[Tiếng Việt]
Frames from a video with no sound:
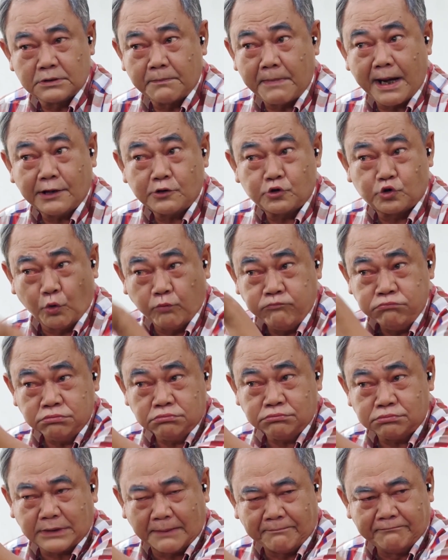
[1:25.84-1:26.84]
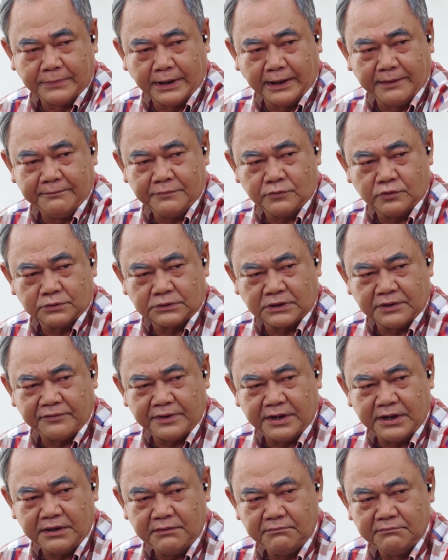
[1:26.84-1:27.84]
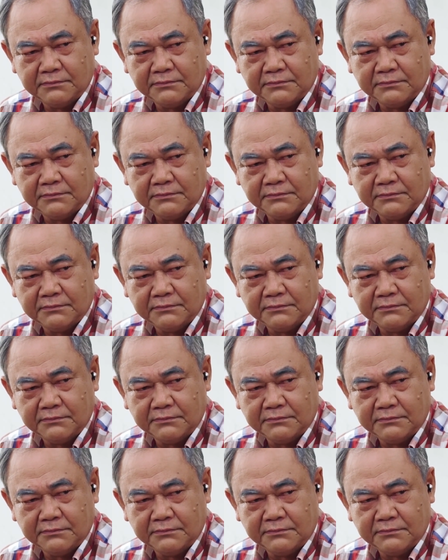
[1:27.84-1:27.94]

Tôi bắn trúng tâm điểm của tivi.